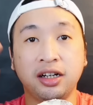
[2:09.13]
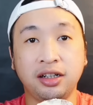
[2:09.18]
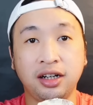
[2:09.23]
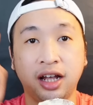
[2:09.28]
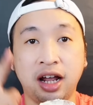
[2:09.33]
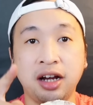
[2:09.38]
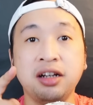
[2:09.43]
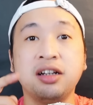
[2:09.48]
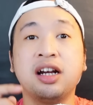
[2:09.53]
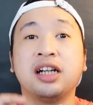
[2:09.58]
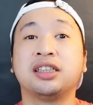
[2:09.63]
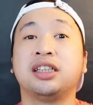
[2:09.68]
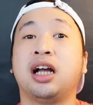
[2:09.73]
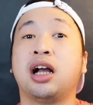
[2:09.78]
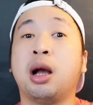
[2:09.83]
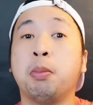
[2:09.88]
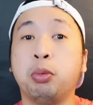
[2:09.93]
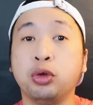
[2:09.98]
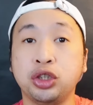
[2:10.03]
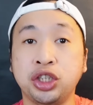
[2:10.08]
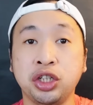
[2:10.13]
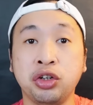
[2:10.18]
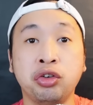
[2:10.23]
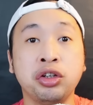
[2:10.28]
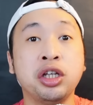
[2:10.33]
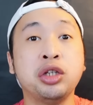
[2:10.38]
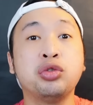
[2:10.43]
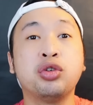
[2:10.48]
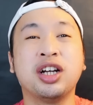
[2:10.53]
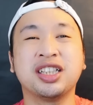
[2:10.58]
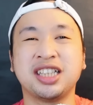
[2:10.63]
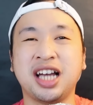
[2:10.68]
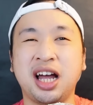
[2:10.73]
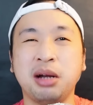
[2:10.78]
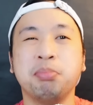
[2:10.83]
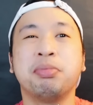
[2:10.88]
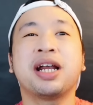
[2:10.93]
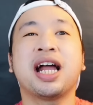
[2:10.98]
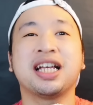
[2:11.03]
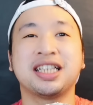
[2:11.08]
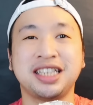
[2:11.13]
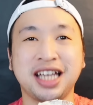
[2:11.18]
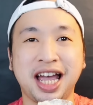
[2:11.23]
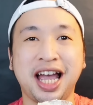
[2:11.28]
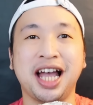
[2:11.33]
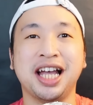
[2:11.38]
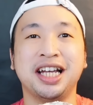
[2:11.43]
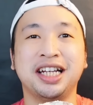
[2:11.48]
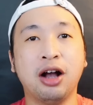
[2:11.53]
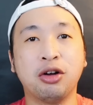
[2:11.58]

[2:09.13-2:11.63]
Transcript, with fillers: dan rasa cappuccinonya juga sangat berasa.